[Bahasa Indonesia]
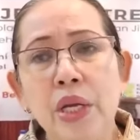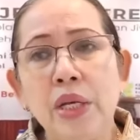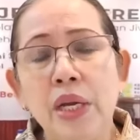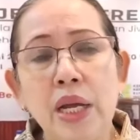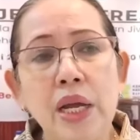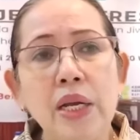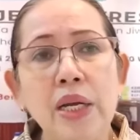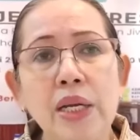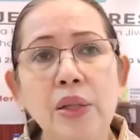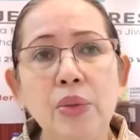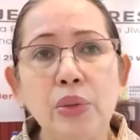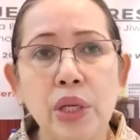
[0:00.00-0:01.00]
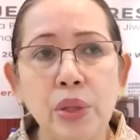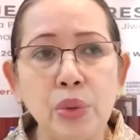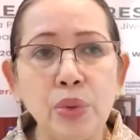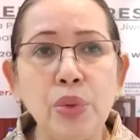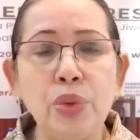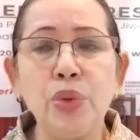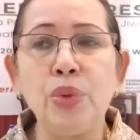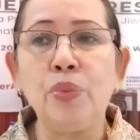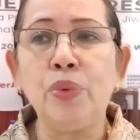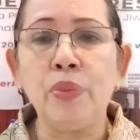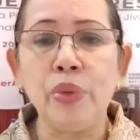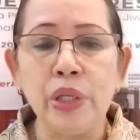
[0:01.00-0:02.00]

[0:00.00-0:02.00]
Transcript: nah karena itu tertutup ke